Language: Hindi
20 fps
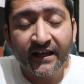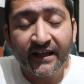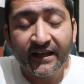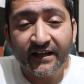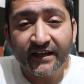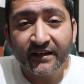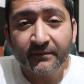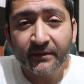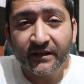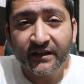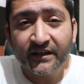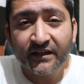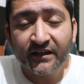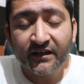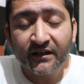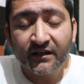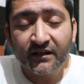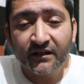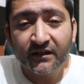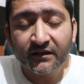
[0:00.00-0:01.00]
कह रहे हैं कि मैंने
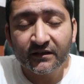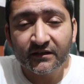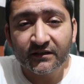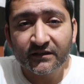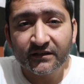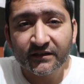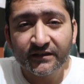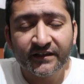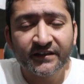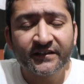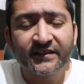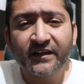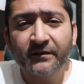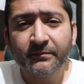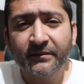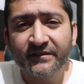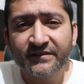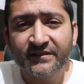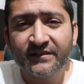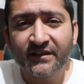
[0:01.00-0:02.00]
ना
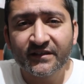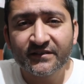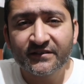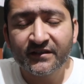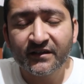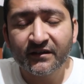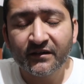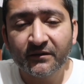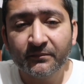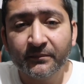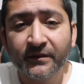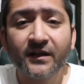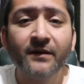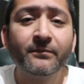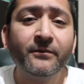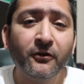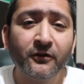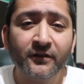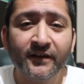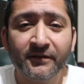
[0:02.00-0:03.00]
इंटरनेट पे इसी तरह जिस मेरा
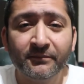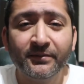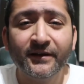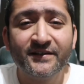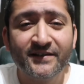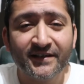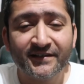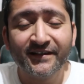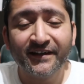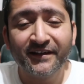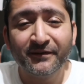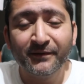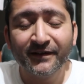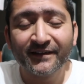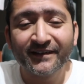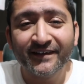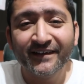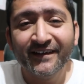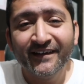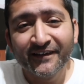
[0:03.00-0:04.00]
भी ऑनलाइन पेज है सारी
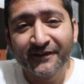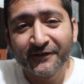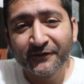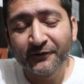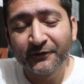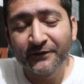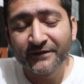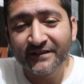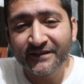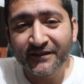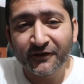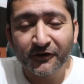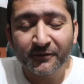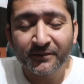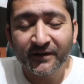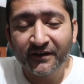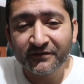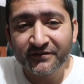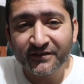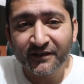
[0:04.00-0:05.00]
बात है तो इसी तरह और
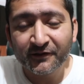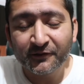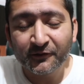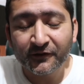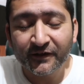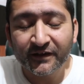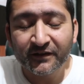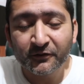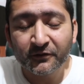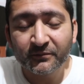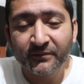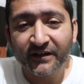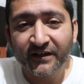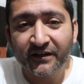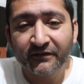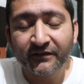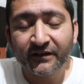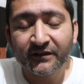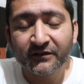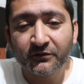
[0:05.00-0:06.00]
भी काफ़ी सारे ऑनलाइन लोग
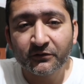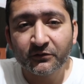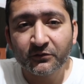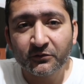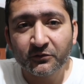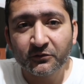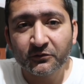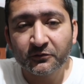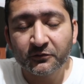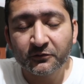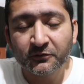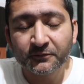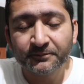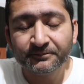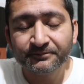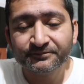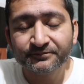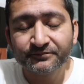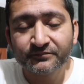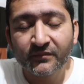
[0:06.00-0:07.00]
बैठे हुए हैं तो
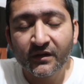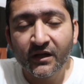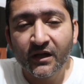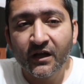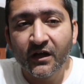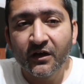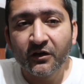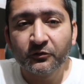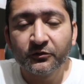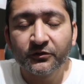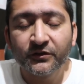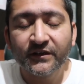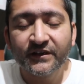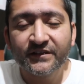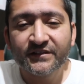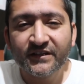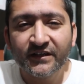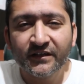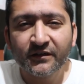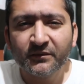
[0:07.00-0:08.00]
उन्होंने
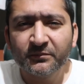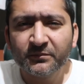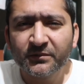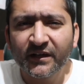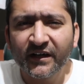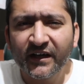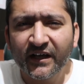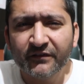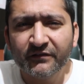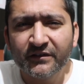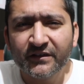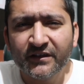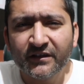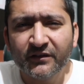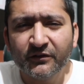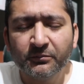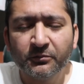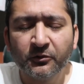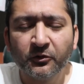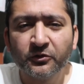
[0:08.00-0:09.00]
किसी ने लगाई हुई थी
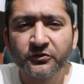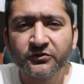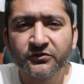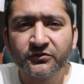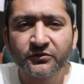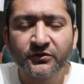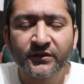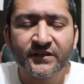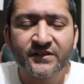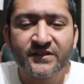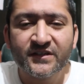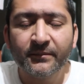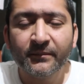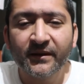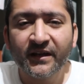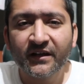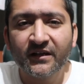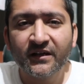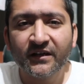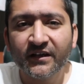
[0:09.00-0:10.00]
कोई पोस्ट कि जी
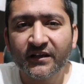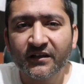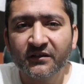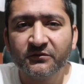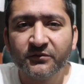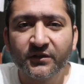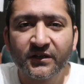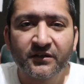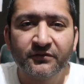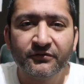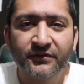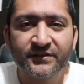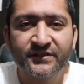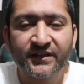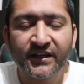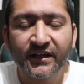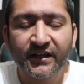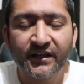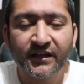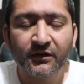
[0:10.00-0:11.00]
अमेरिका के ना वर्क
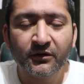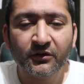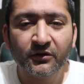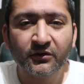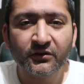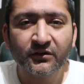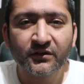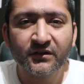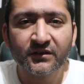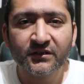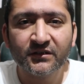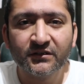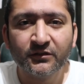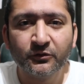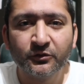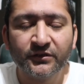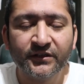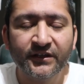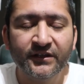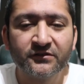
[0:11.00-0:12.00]
वीज़े हैं और
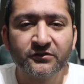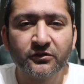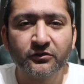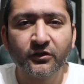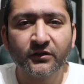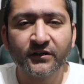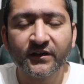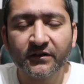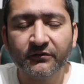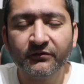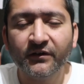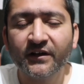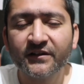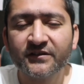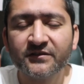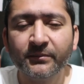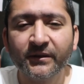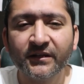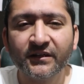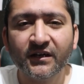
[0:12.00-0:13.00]
कोई तीन सौ डॉलर
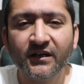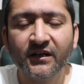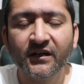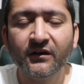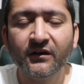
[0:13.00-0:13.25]
एडवांस में था